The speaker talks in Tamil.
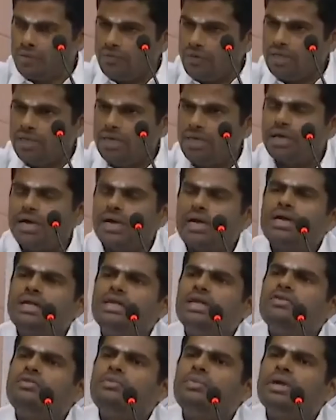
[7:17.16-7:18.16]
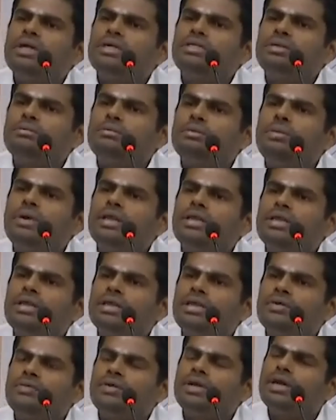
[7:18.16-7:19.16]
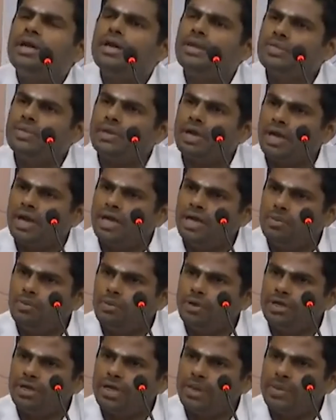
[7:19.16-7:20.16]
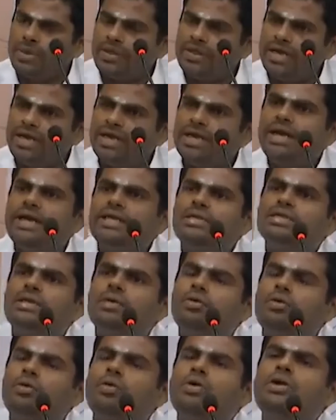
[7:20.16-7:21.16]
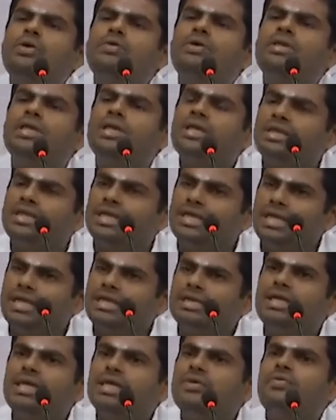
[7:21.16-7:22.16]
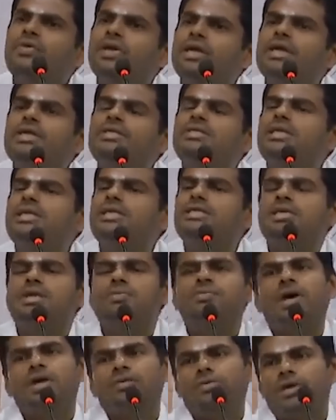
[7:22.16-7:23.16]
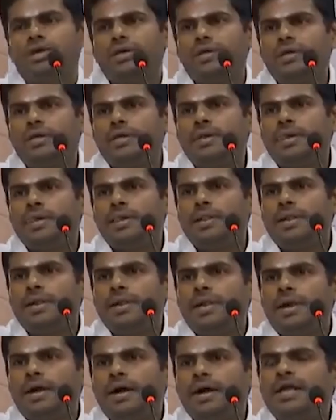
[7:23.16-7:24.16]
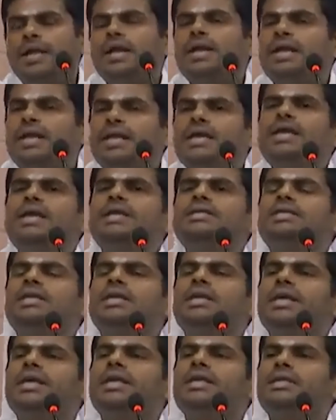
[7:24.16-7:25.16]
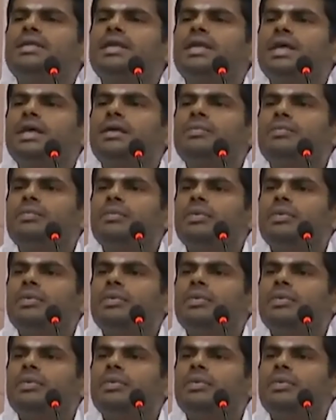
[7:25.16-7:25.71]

ஈவன் தி கரண்ட் சீஃப் மினிஸ்டர் புபேந்திர ஜீவன் அந்த கண்டுபிடிச்ச அந்த ஜெனரேஷன் அவர் கொண்டு வந்து தேர்ட்டி தேர்ட்டி ஃபைவ் இயர்ஸ் இட் இஸ் சர்வாய் ஆனா நீங்க சில நேரத்துல